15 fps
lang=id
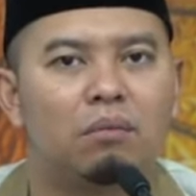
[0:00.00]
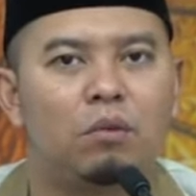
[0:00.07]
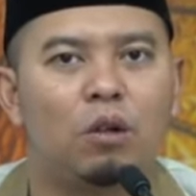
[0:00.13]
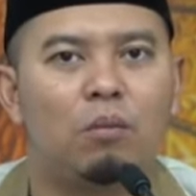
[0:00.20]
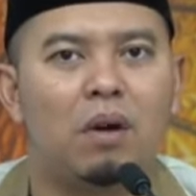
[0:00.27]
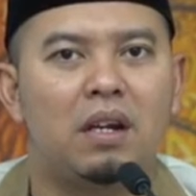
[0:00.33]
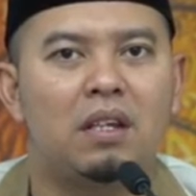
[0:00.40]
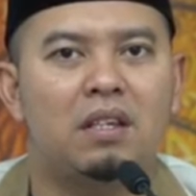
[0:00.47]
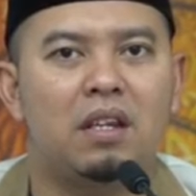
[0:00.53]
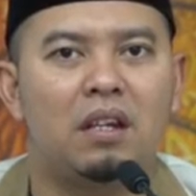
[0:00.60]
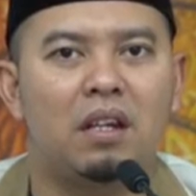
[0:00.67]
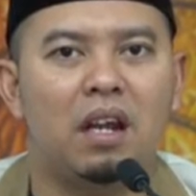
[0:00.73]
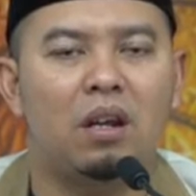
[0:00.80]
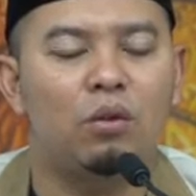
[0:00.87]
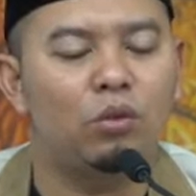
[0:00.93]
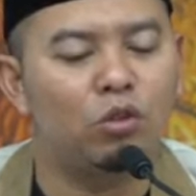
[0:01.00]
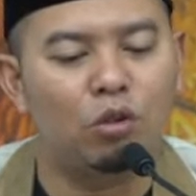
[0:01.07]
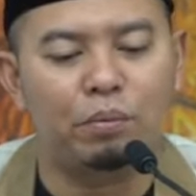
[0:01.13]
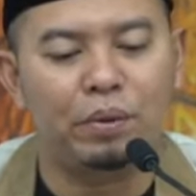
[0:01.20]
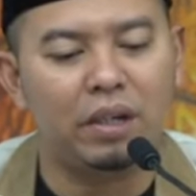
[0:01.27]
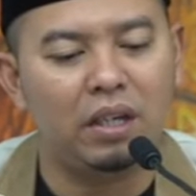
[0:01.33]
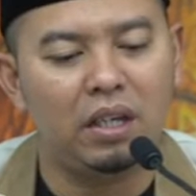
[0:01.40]
Belum ada sendal
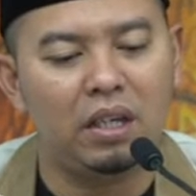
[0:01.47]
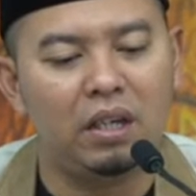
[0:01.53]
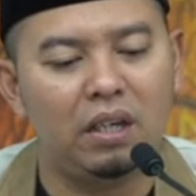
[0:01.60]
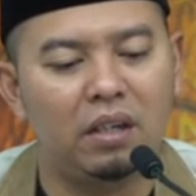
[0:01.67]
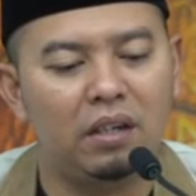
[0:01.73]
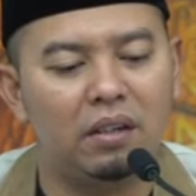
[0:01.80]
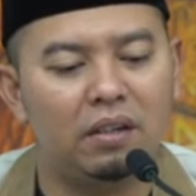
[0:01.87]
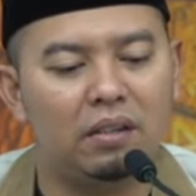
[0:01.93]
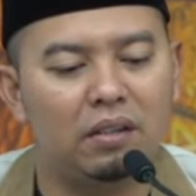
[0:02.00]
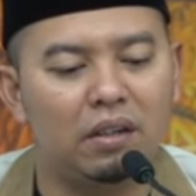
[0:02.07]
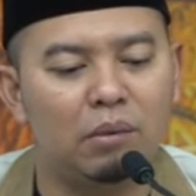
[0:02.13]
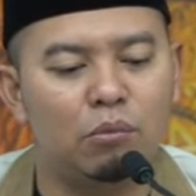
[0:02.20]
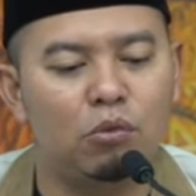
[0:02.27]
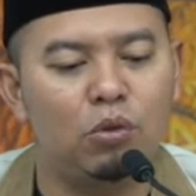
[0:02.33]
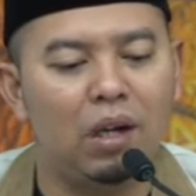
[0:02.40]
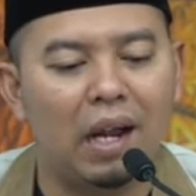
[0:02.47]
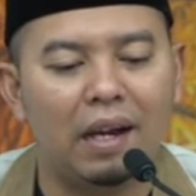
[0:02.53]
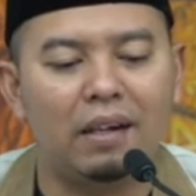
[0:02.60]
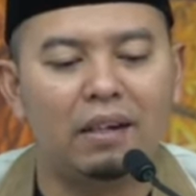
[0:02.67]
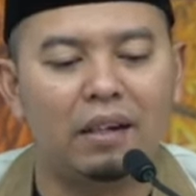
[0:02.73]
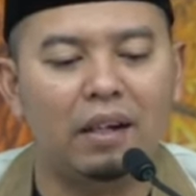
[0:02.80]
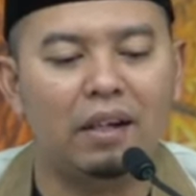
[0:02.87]
untuk pergi ke
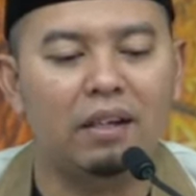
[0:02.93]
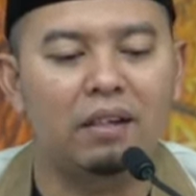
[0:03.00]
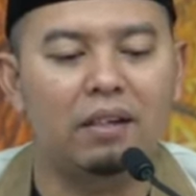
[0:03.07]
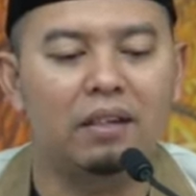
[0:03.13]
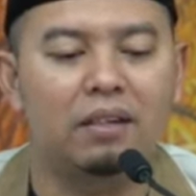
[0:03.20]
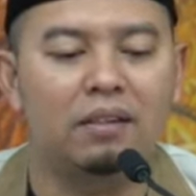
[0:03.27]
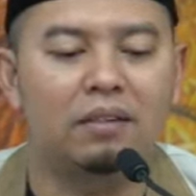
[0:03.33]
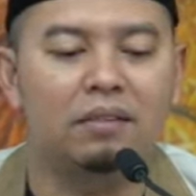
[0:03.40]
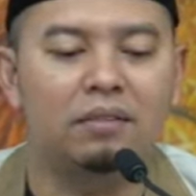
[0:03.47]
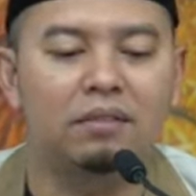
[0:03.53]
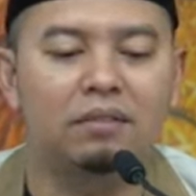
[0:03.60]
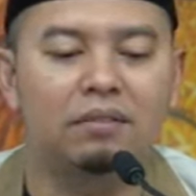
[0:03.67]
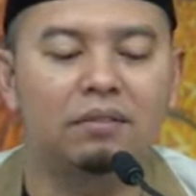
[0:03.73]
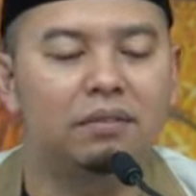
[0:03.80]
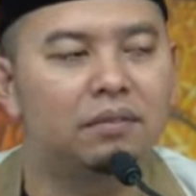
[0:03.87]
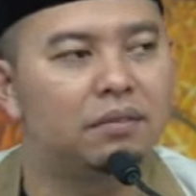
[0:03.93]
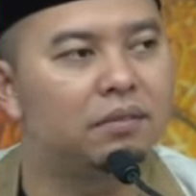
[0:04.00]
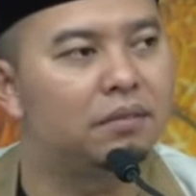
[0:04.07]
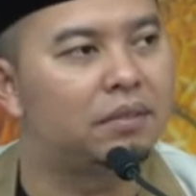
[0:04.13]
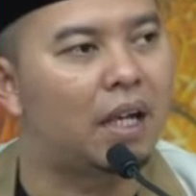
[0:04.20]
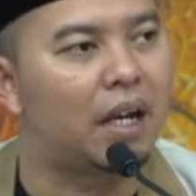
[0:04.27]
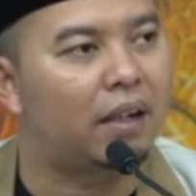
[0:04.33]
bulan kayaknya
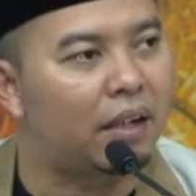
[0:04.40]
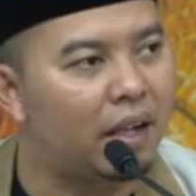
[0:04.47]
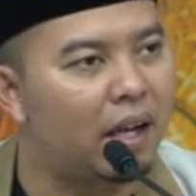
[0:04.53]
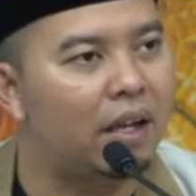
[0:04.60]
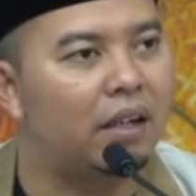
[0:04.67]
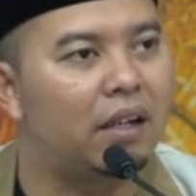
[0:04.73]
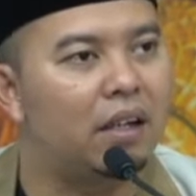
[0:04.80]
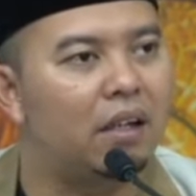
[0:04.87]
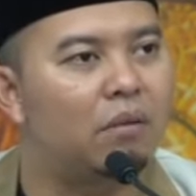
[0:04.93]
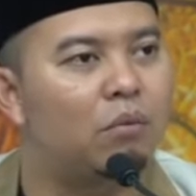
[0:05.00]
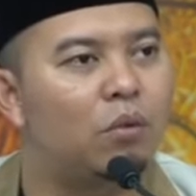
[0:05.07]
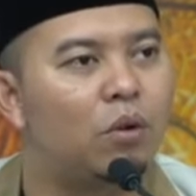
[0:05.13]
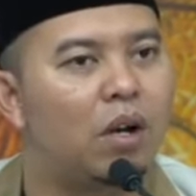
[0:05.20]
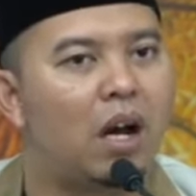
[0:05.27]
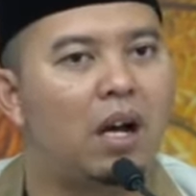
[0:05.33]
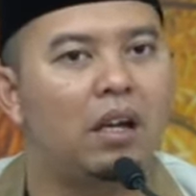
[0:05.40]
cari lagi, buka